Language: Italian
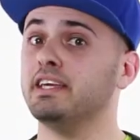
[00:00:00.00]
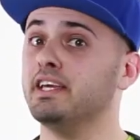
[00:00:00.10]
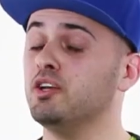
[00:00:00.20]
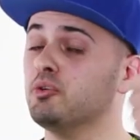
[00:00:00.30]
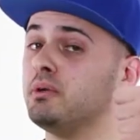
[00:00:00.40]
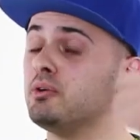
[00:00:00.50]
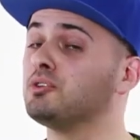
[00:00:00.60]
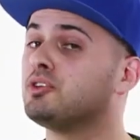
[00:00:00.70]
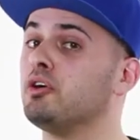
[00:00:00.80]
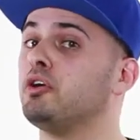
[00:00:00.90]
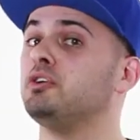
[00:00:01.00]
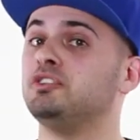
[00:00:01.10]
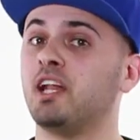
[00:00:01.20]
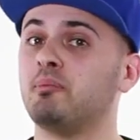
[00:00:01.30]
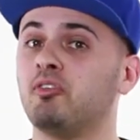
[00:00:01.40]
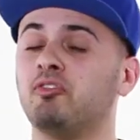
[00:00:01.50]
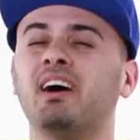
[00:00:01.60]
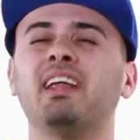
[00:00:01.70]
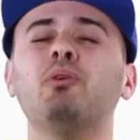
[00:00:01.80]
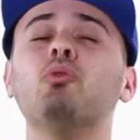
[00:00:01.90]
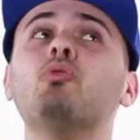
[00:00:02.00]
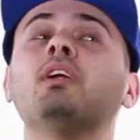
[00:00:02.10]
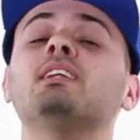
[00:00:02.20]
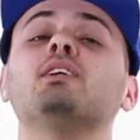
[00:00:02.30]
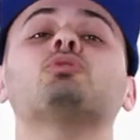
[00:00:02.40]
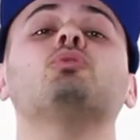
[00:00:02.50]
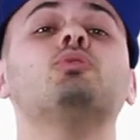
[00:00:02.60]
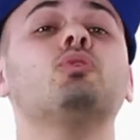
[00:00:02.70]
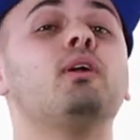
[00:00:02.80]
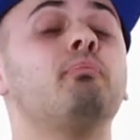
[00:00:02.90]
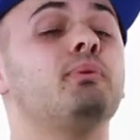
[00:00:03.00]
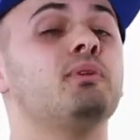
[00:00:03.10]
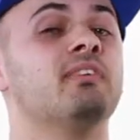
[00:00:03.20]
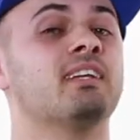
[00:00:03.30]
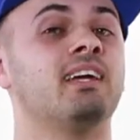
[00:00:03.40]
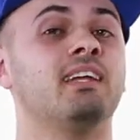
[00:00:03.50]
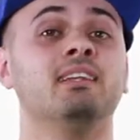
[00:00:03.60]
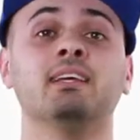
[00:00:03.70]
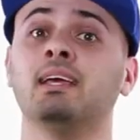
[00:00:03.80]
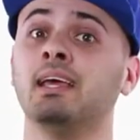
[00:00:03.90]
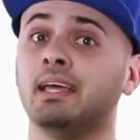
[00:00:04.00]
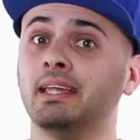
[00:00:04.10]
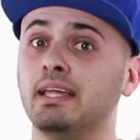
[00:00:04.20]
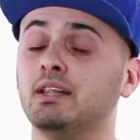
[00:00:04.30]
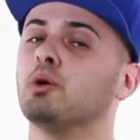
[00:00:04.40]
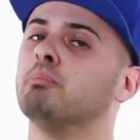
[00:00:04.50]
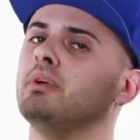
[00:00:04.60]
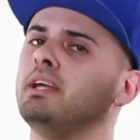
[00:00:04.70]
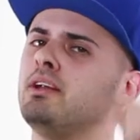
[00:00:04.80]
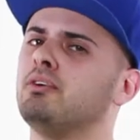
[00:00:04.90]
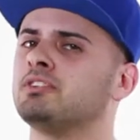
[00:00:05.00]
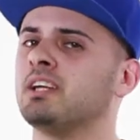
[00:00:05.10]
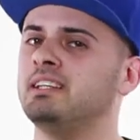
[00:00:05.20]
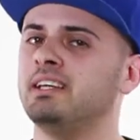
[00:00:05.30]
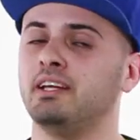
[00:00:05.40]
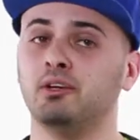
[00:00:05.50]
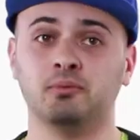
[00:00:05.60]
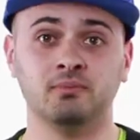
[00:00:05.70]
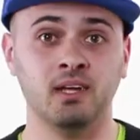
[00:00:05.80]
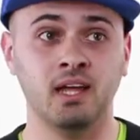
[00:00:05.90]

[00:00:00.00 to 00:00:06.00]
In un minuto riusciremo a fare una delle sculture più divertenti, il topolino salterino.